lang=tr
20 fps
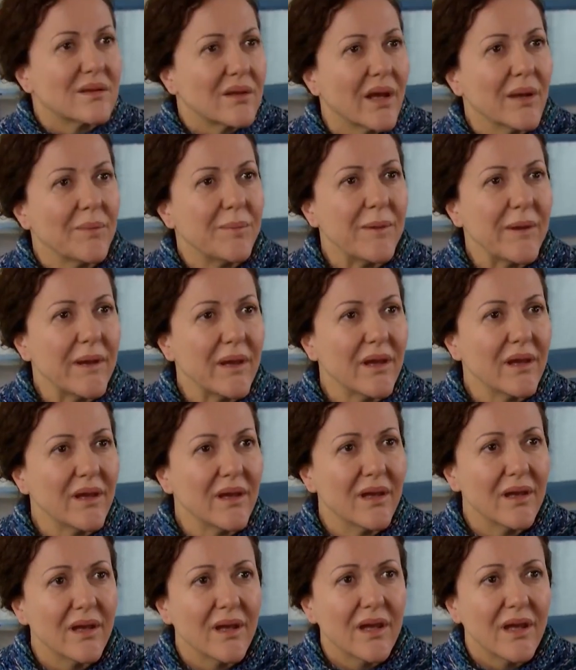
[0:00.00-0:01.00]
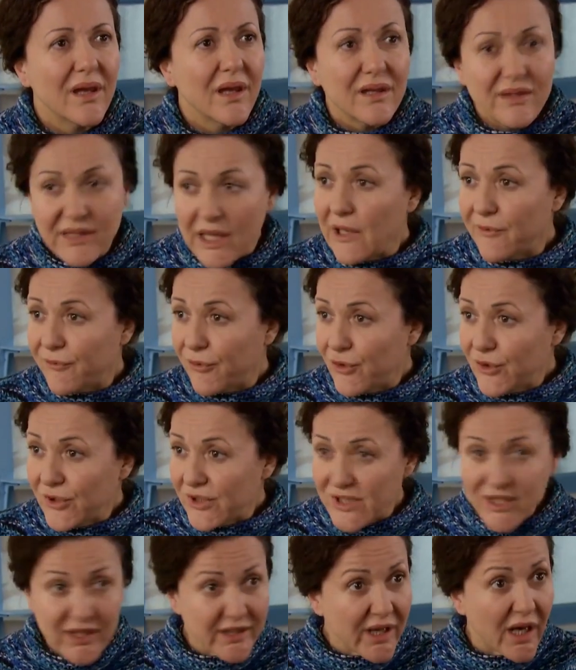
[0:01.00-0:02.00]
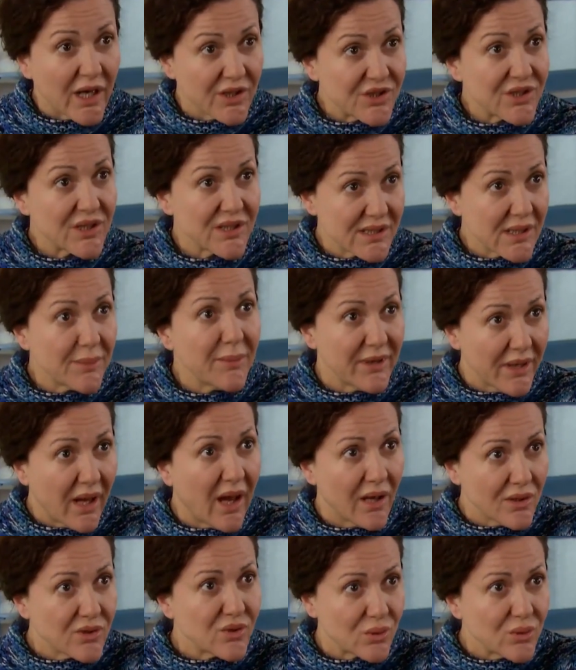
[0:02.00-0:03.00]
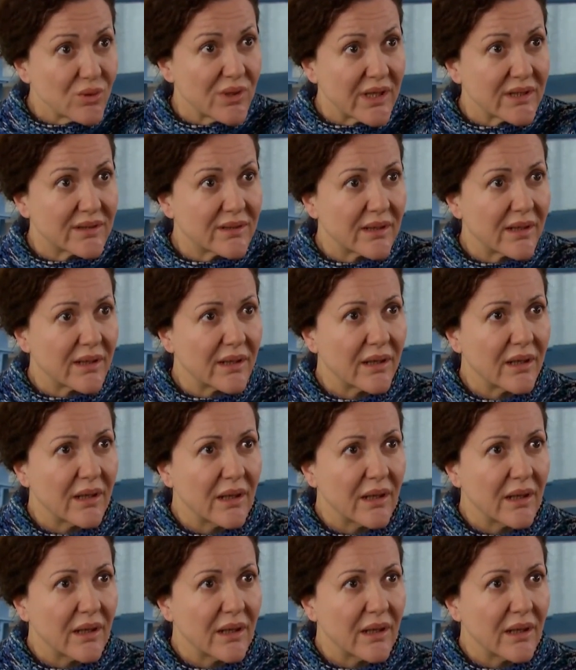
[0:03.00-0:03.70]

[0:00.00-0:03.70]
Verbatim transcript: Tabii. Telefona ilk açtığı zaman Asu dedi.